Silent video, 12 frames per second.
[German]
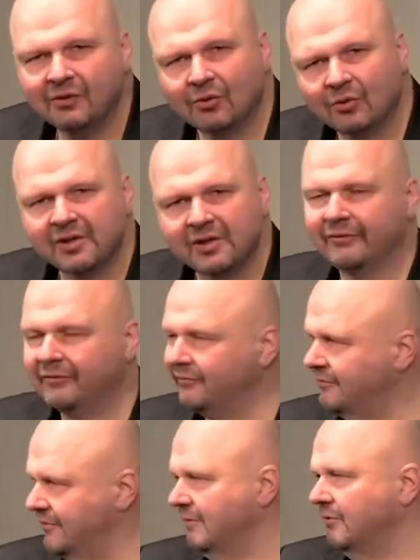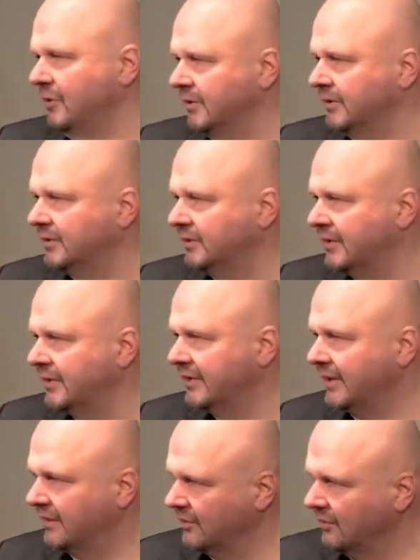Josef geworden. Und
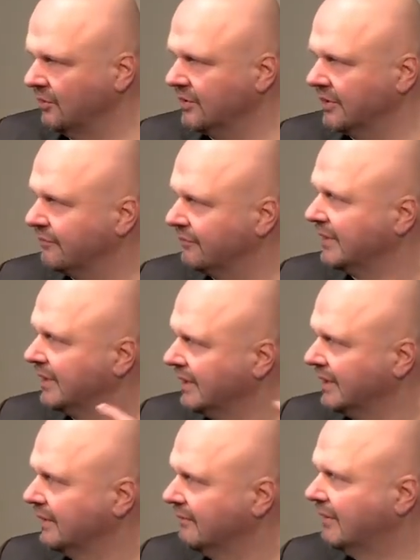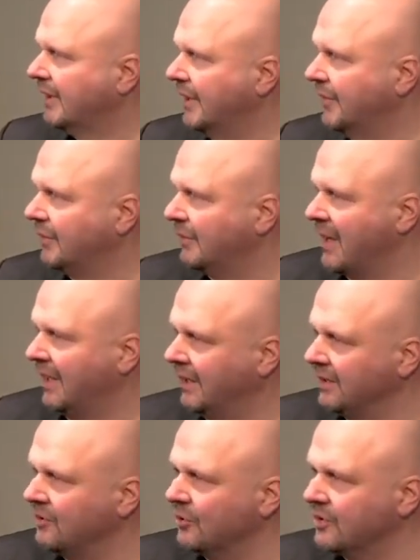St. Josef war, also dem
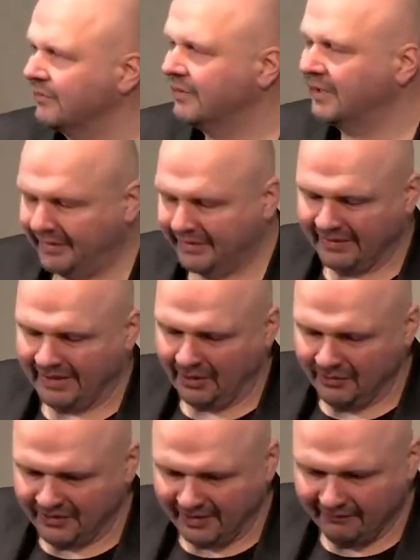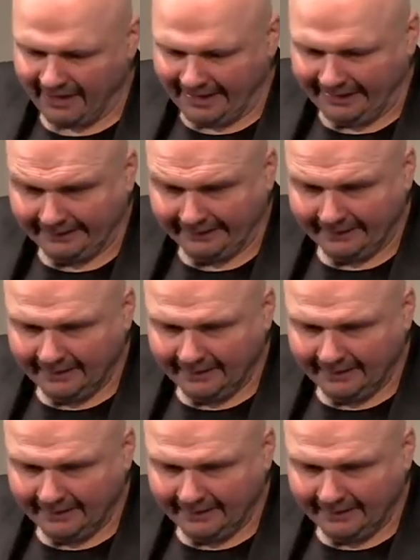heiligen Josef war dieses Haus geweiht.